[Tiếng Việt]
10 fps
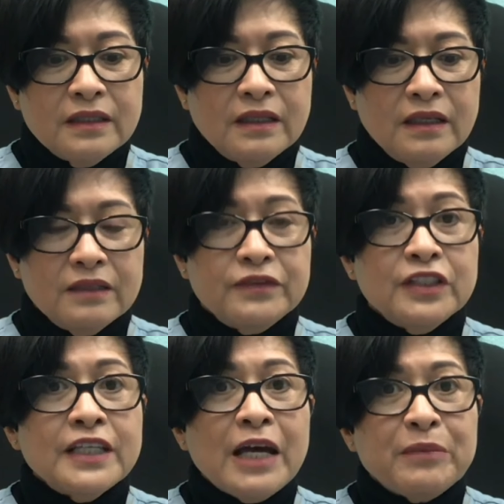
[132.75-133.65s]
à, vì
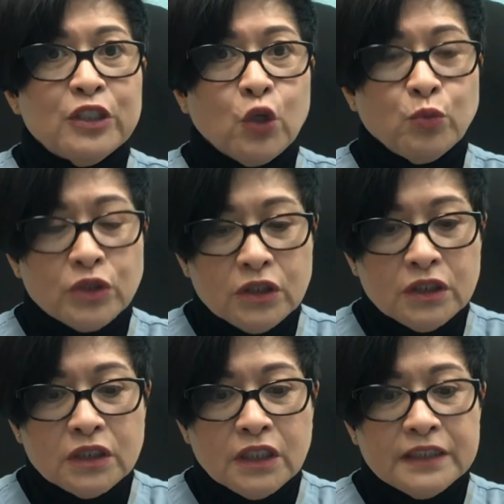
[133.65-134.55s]
nó đang bị tổn
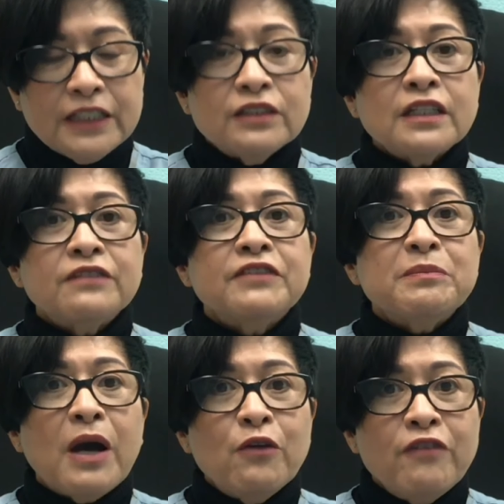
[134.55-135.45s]
thương và nó cần phải
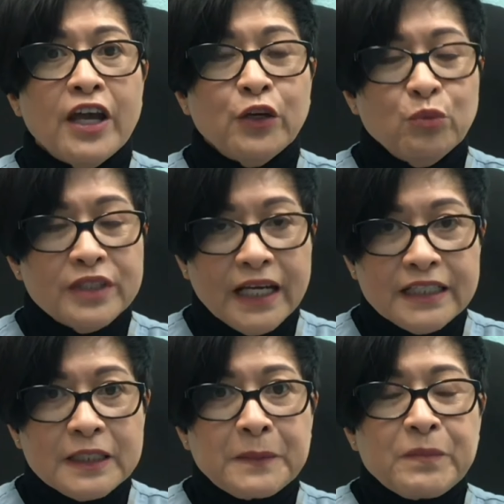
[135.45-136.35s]
bảo vệ đúng cách